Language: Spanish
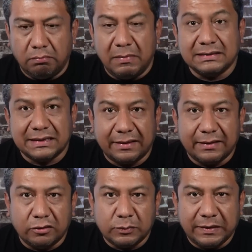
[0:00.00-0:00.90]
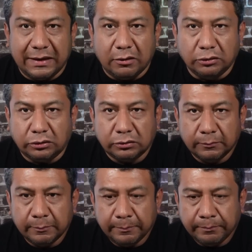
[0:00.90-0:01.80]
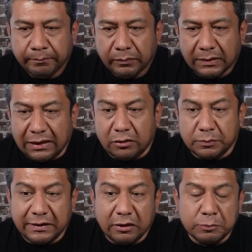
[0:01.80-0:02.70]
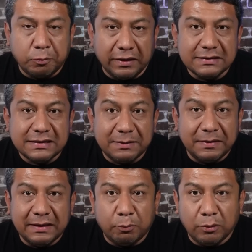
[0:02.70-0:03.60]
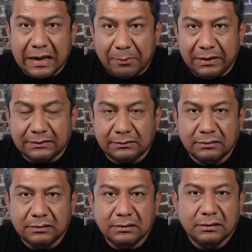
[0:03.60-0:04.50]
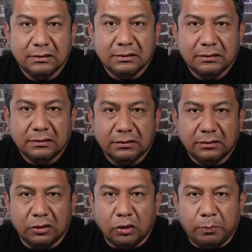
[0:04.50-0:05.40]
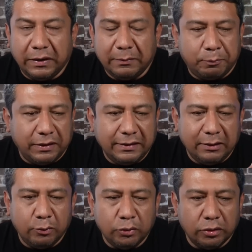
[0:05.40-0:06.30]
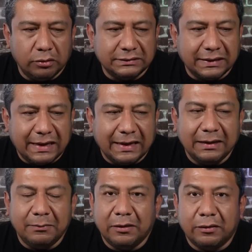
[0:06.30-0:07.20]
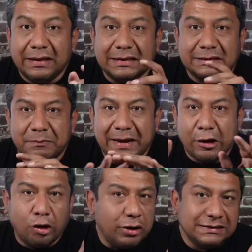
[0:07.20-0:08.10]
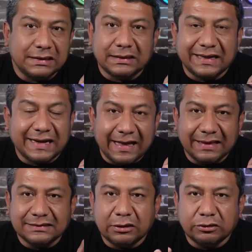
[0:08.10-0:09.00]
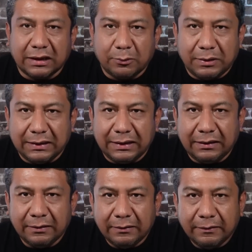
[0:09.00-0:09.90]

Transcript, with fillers: más allá de los videos, que los videos pueden ser manipulables, ¿no? puede uno sacar el video de las mejores atajadas de Oscar Waley.